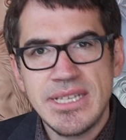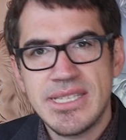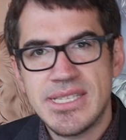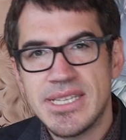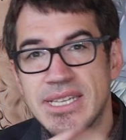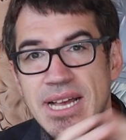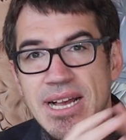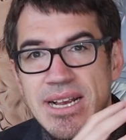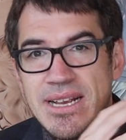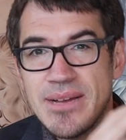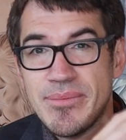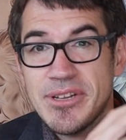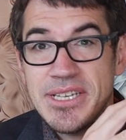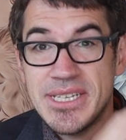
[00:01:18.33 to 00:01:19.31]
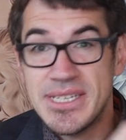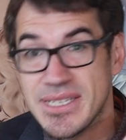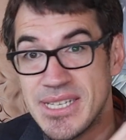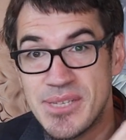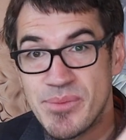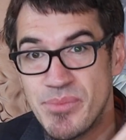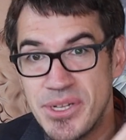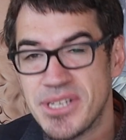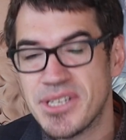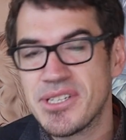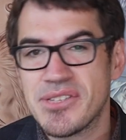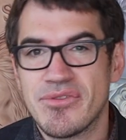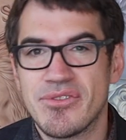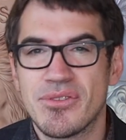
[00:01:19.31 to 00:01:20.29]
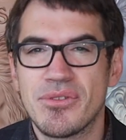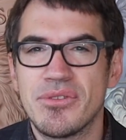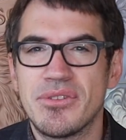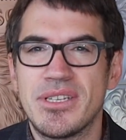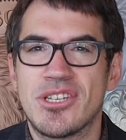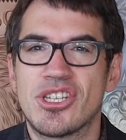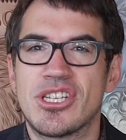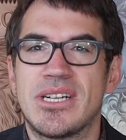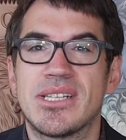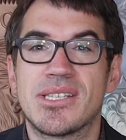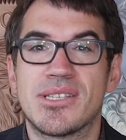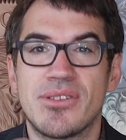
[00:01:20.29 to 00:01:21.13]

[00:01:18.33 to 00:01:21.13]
Sie tragen aber nicht das Bildnis von König Charles,